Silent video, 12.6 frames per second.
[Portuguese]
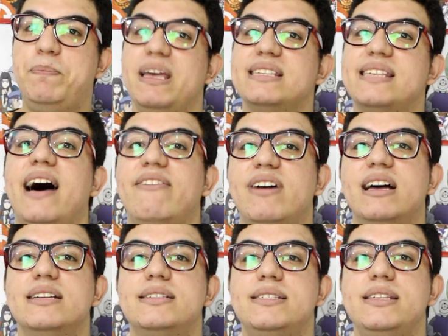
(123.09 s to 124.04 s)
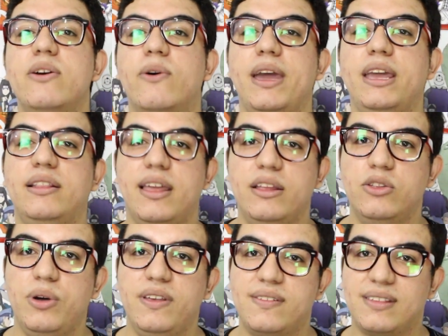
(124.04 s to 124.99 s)
e pesava
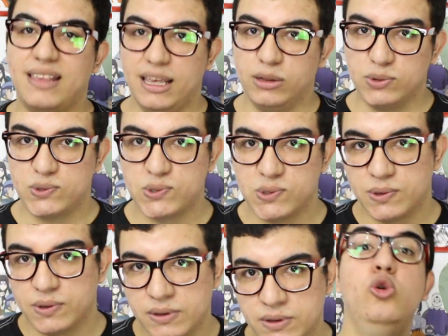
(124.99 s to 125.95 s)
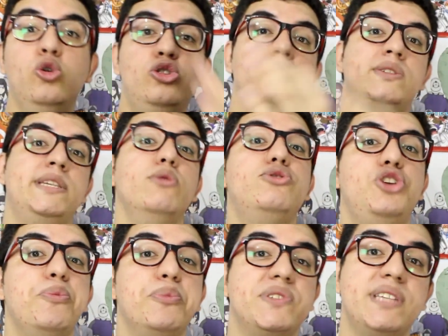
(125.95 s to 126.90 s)
52 quilos. O seu
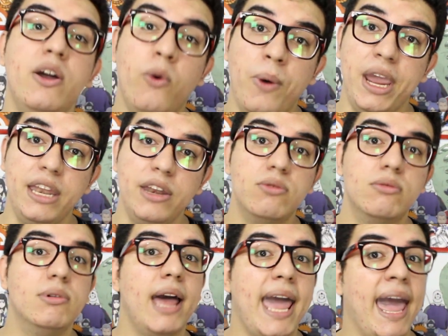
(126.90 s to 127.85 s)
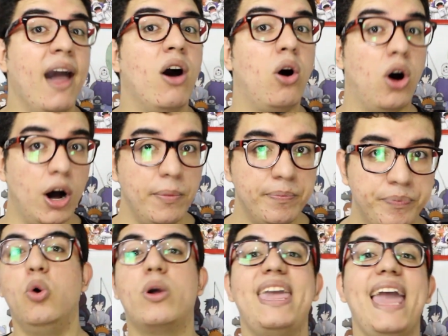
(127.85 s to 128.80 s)
tipo sanguíneo é O.
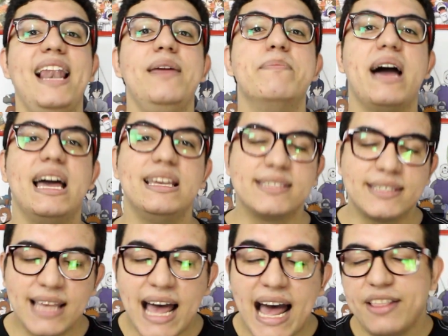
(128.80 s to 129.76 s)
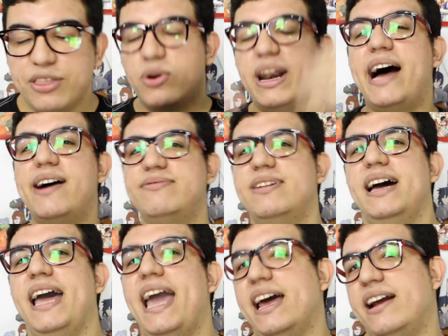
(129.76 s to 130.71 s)
O que ele mais
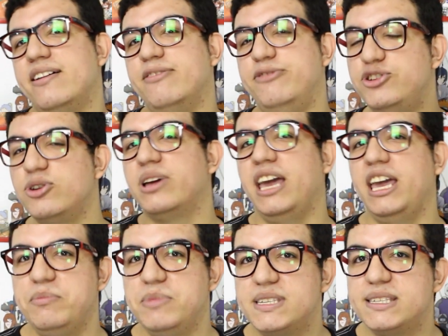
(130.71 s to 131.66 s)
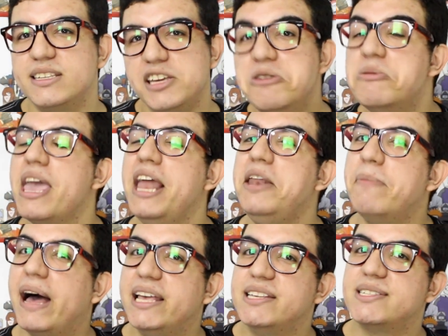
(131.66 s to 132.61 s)
adorava era videogames e o que ele
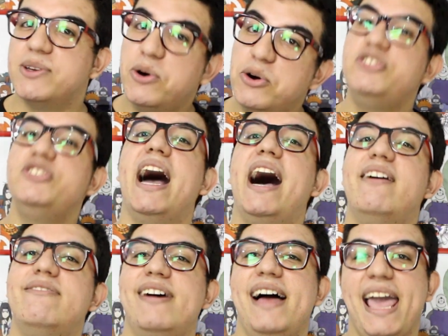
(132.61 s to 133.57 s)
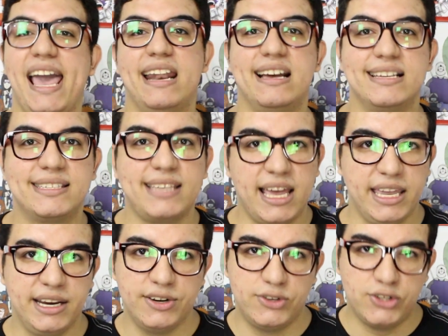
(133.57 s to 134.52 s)
mais odiava era
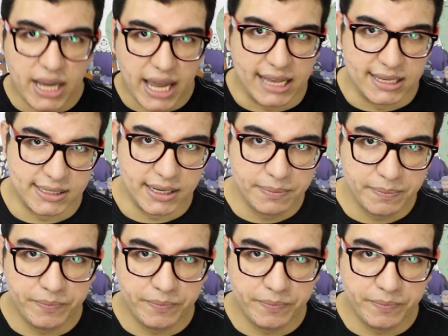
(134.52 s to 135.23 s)
sair de casa.